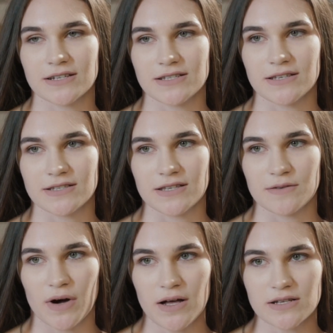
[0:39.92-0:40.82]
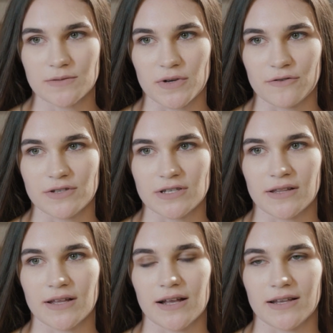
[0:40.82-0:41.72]
нигде не занималась
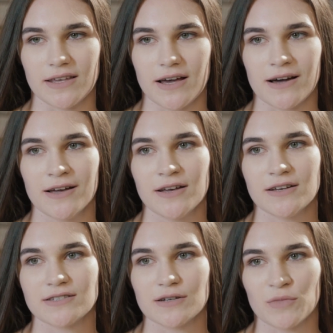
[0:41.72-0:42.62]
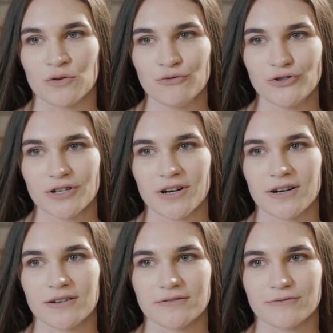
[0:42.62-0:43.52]
профессионально. Я
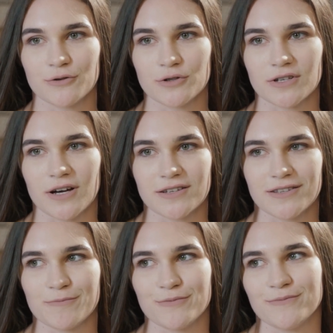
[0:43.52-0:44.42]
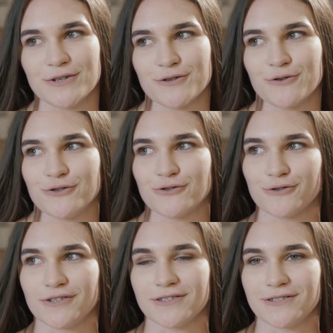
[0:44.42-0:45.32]
самоучка, вот как-то
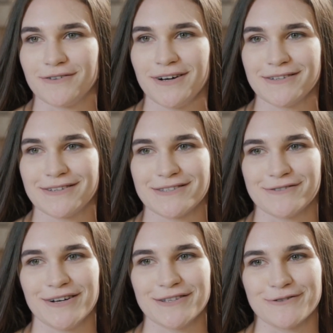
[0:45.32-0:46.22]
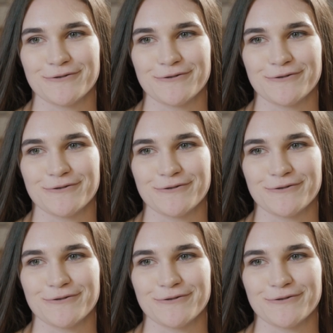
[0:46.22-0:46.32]
потихонечку танцевала, танцевала, и